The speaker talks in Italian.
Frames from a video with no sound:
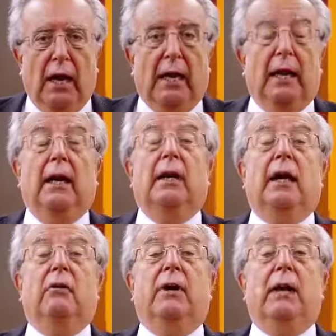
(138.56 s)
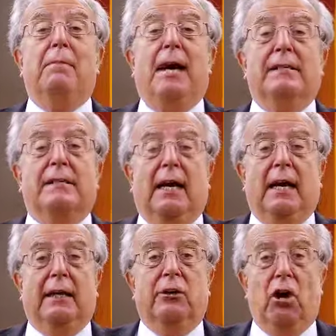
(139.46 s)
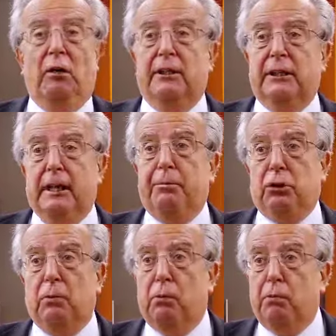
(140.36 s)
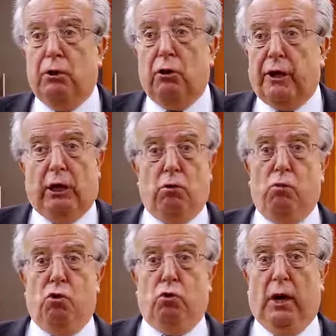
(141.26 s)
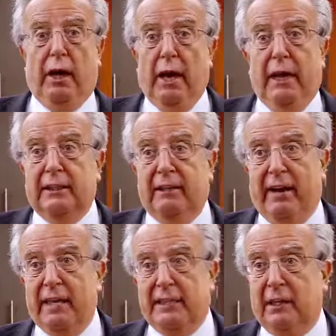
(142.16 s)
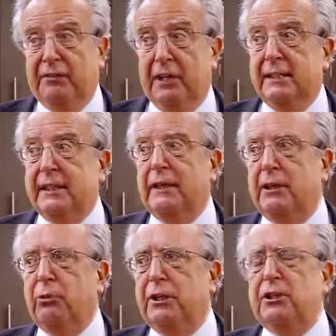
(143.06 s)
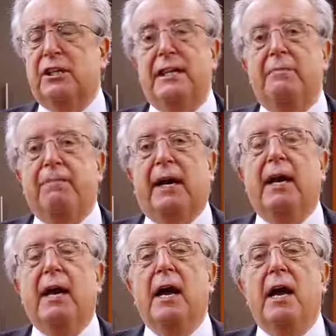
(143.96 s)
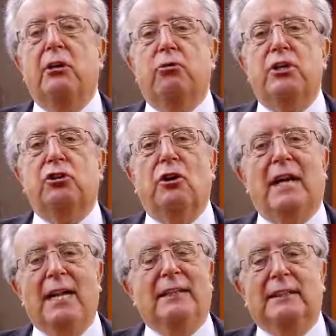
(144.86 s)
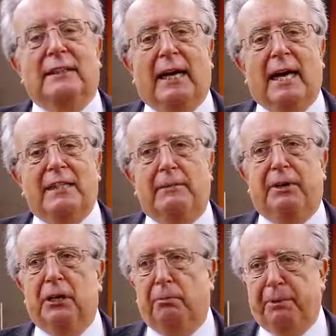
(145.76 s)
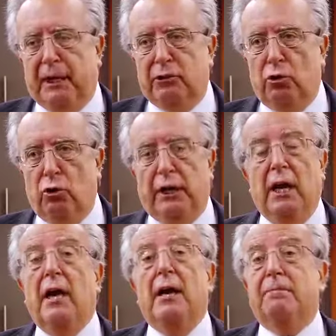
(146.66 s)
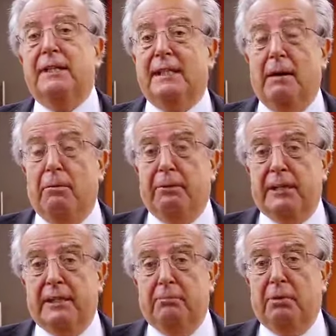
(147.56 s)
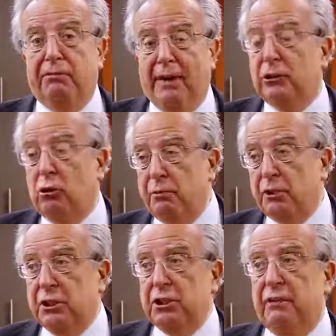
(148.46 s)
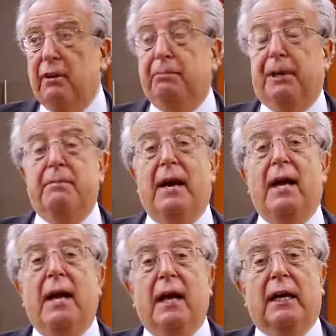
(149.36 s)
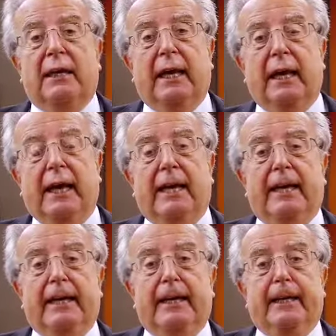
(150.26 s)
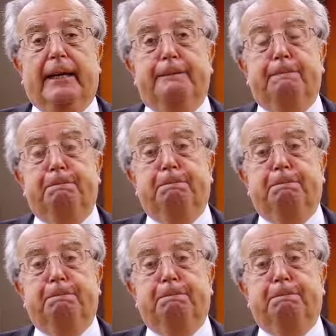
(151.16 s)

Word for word: a, a, quella massa enorme di debito pubblico che comunque deve essere finanziata. Quindi c'è sempre questo grande interesse per gli operatori. Pensiamo per esempio al fatto, come si diceva prima, che ehm,